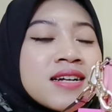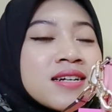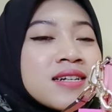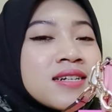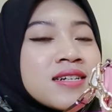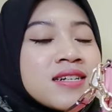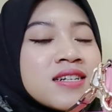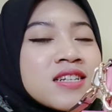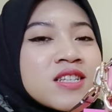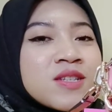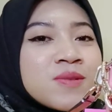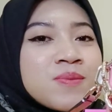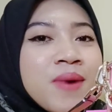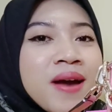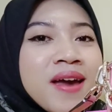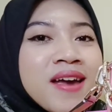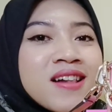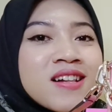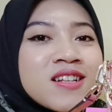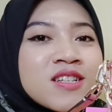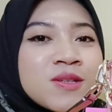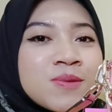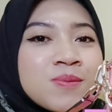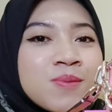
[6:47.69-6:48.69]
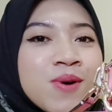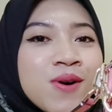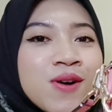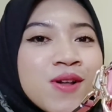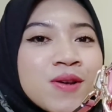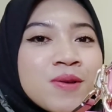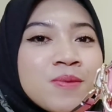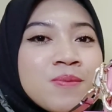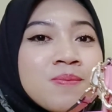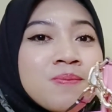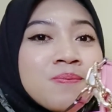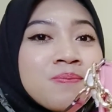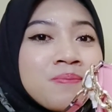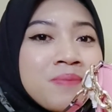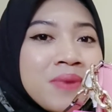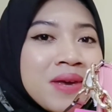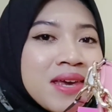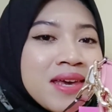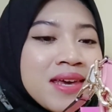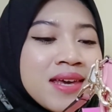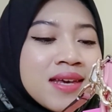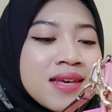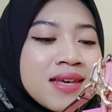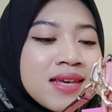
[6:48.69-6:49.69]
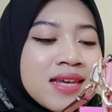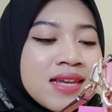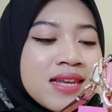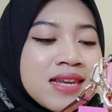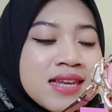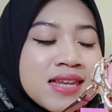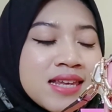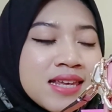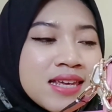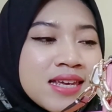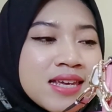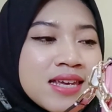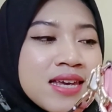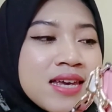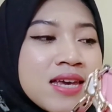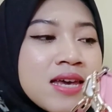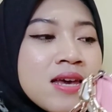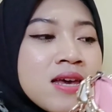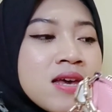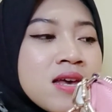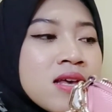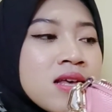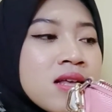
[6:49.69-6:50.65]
uh, Smile Small Pink ini.